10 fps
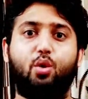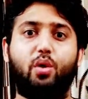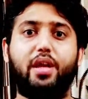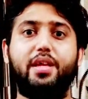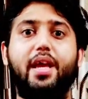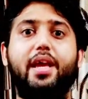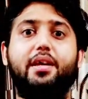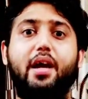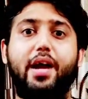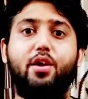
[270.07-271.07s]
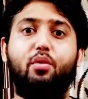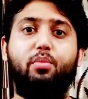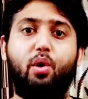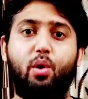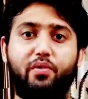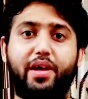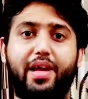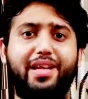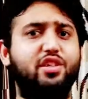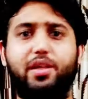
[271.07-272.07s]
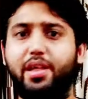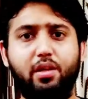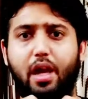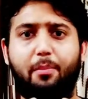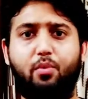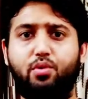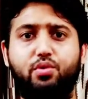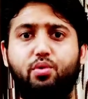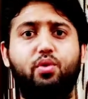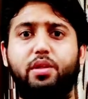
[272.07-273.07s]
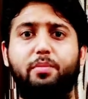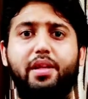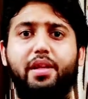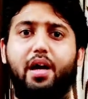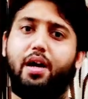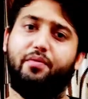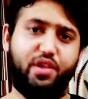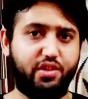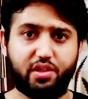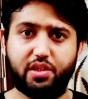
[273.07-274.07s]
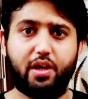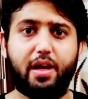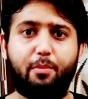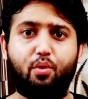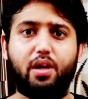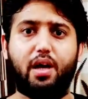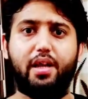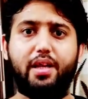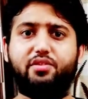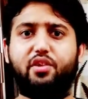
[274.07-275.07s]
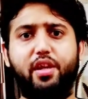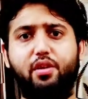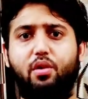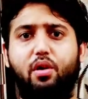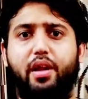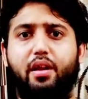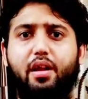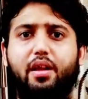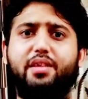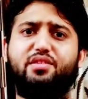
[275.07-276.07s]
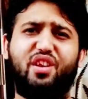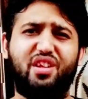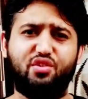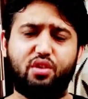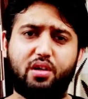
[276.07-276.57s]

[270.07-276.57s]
तो ये एक काइंड ऑफ ब्लोटवेयर है जिसकी आपको ज़रूरत भी नहीं है हाँ फीचर्स अगर आपको डालने हैं स्क्रीन रिकॉर्डिंग डालना है स्क्रीन